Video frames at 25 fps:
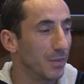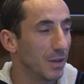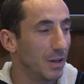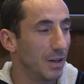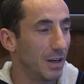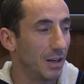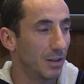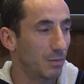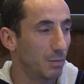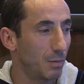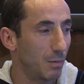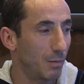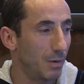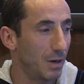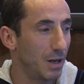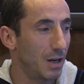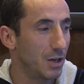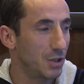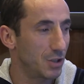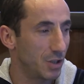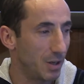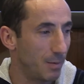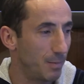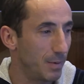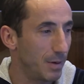Et à ce
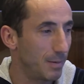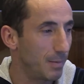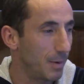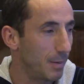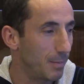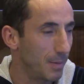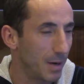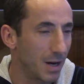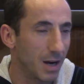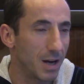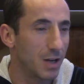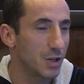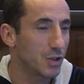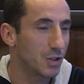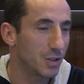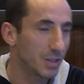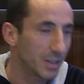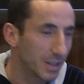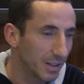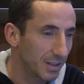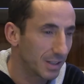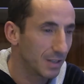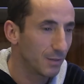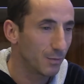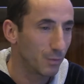moment-là, j'ai appelé papa. J'ai dit
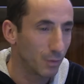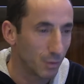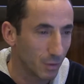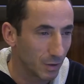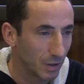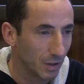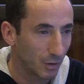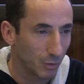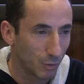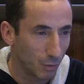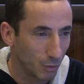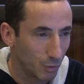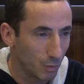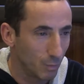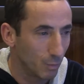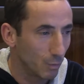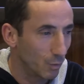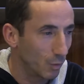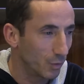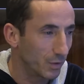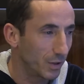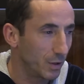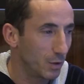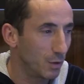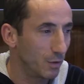qu'est-ce, que tu me
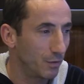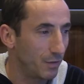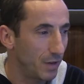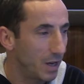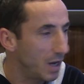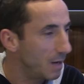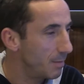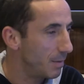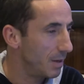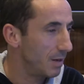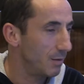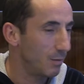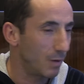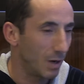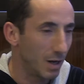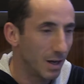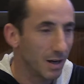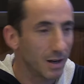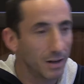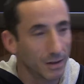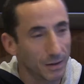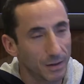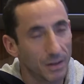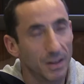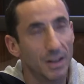conseilles de faire Il m'a dit
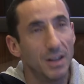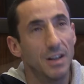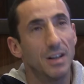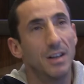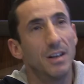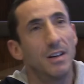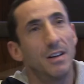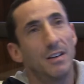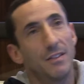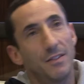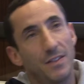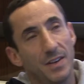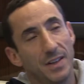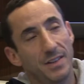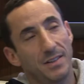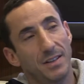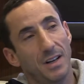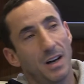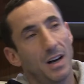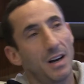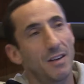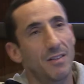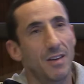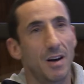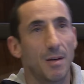voilà, fais
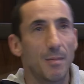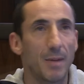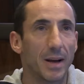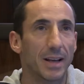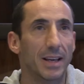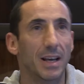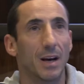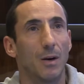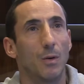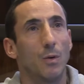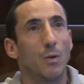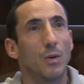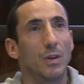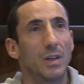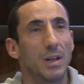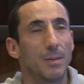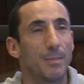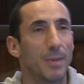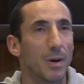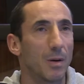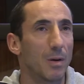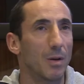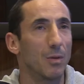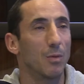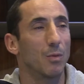ça, va à Macao, t'es
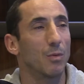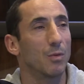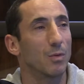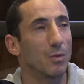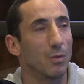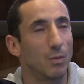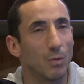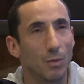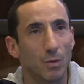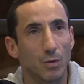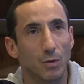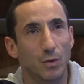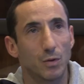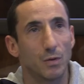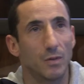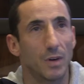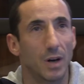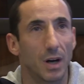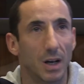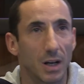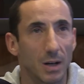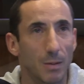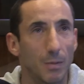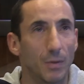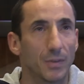pas loin de Hong Kong, tu
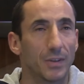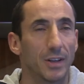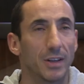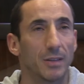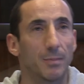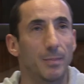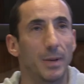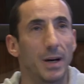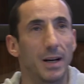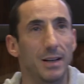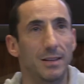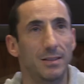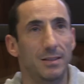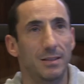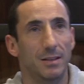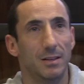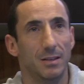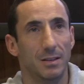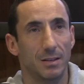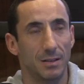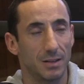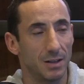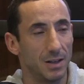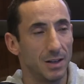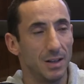verras comment ça se passe.
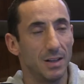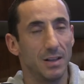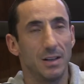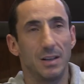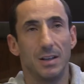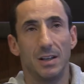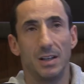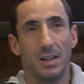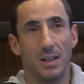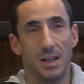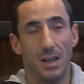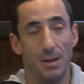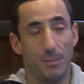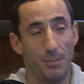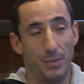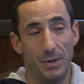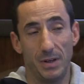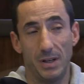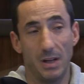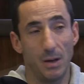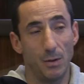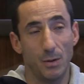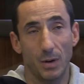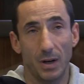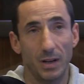Et puis
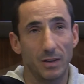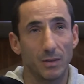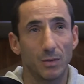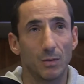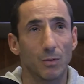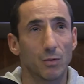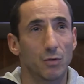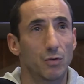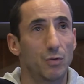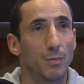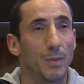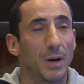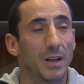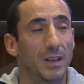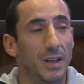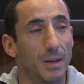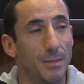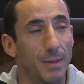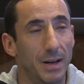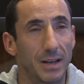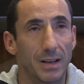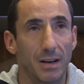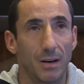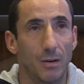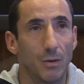il a eu raison, je suis parti à
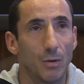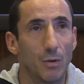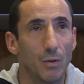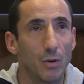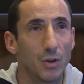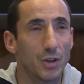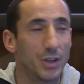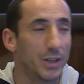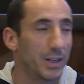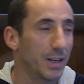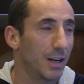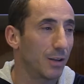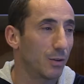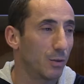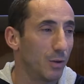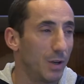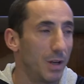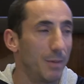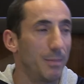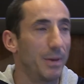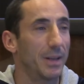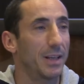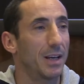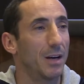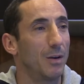Macao, j'ai cartonné
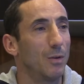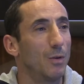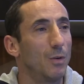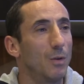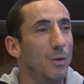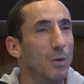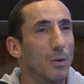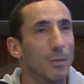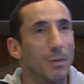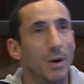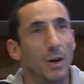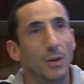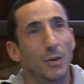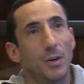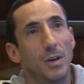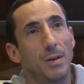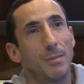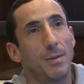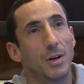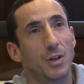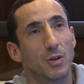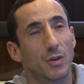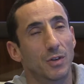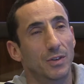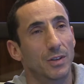à Macao, on m'a redonné
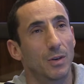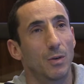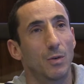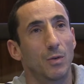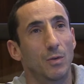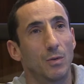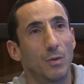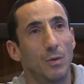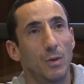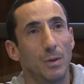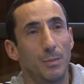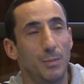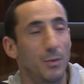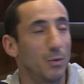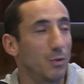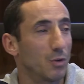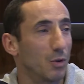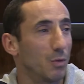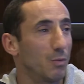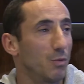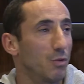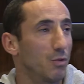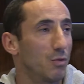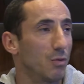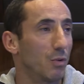ma chance à Hong Kong, et puis
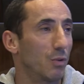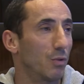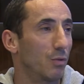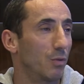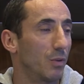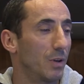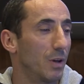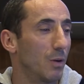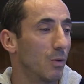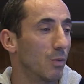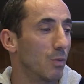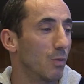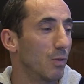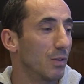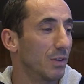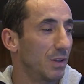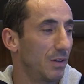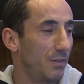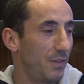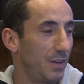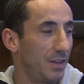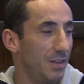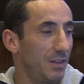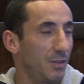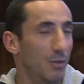aujourd'hui je suis retourné à Hong Kong, ça
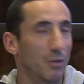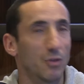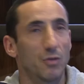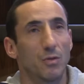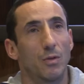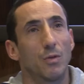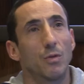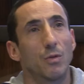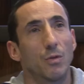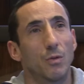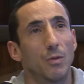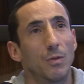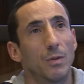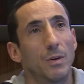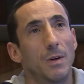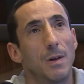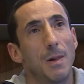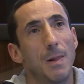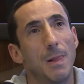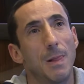fait 10 ans que je suis à Hong Kong.